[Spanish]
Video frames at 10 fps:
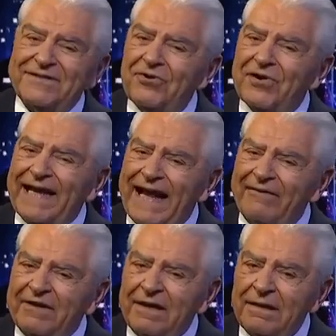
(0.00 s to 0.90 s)

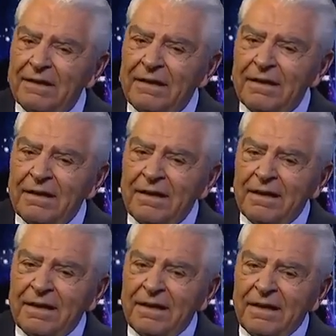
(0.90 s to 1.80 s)
clave,
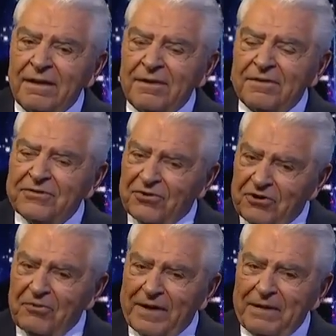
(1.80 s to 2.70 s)
yo
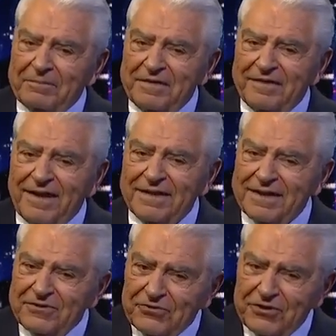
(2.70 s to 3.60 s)
creo, para el
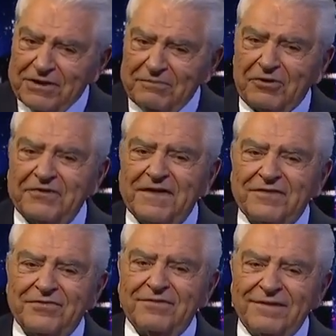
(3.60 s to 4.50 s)
presidente en todo este
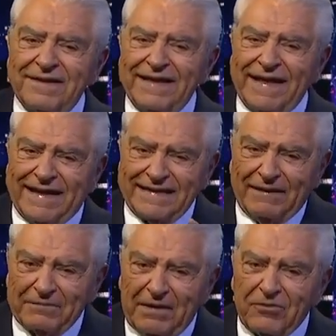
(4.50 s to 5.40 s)
proceso y que
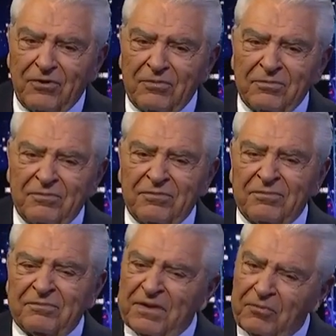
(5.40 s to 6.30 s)
también
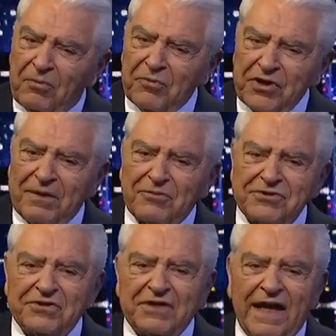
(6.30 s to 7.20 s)
vimos muy
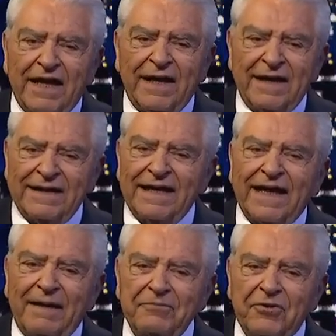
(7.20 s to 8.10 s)
emocionada en el
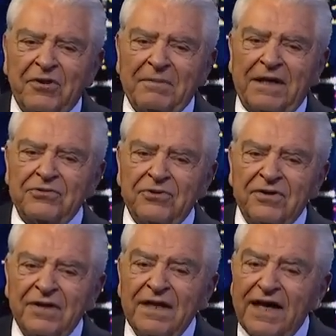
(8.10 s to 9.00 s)
cambio de
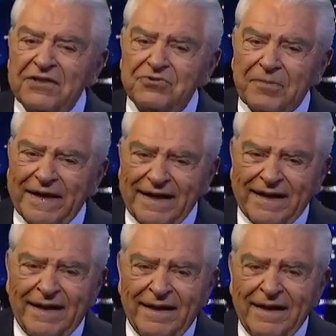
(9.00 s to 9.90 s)
mando es su pareja,